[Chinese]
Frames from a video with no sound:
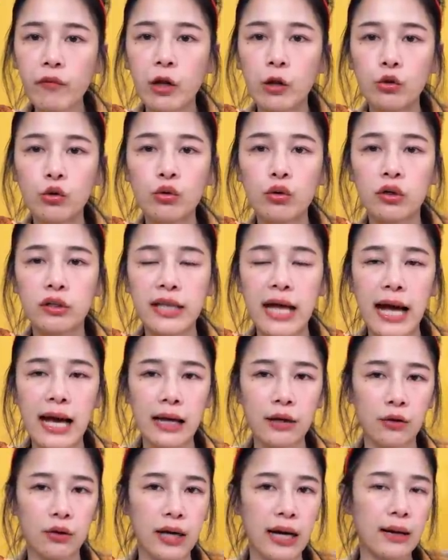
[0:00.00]
如果大
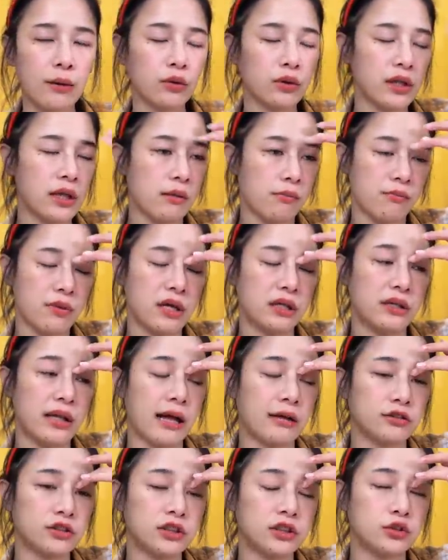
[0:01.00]
家有看我的影片，
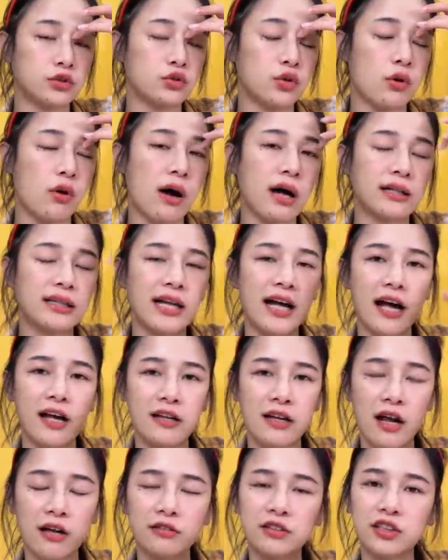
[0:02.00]
然后试做的话，大家
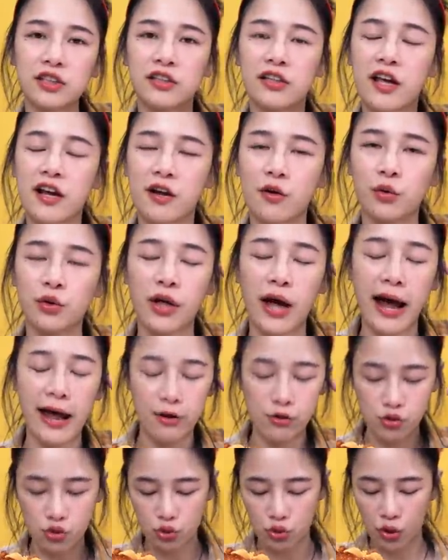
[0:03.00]
一定要记得 t a k e 我的
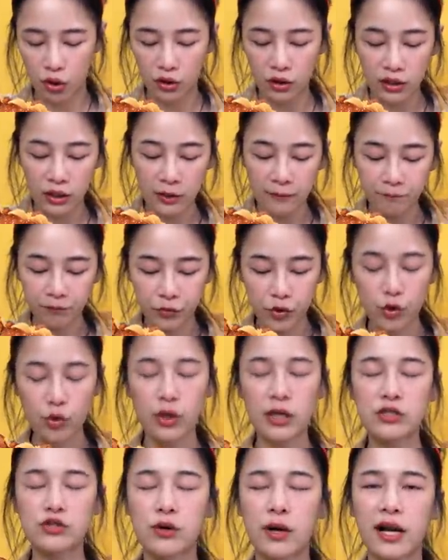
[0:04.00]
IG 哦，因为
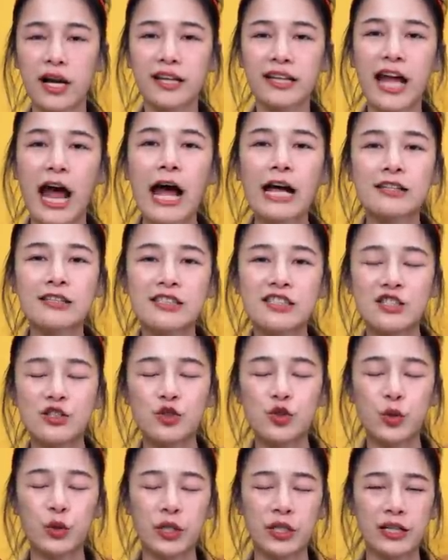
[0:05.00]
我很喜欢看大家试
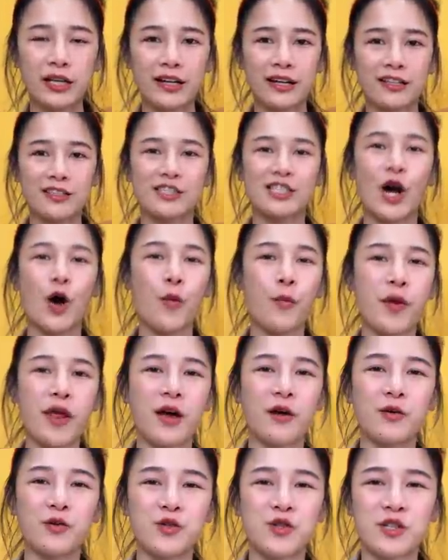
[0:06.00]
做的那个照
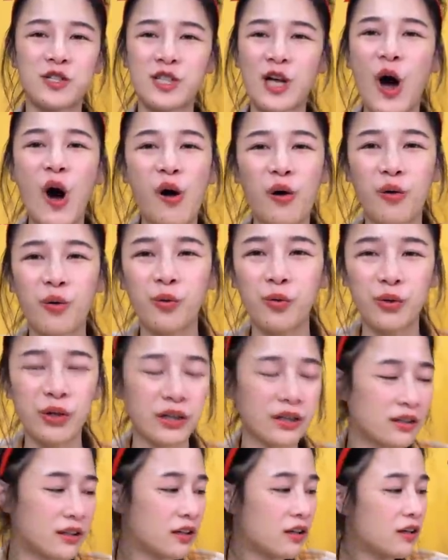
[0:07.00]
片，我觉得超酷
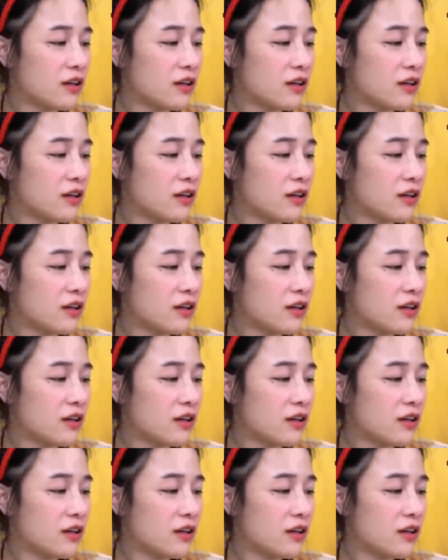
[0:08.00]
的。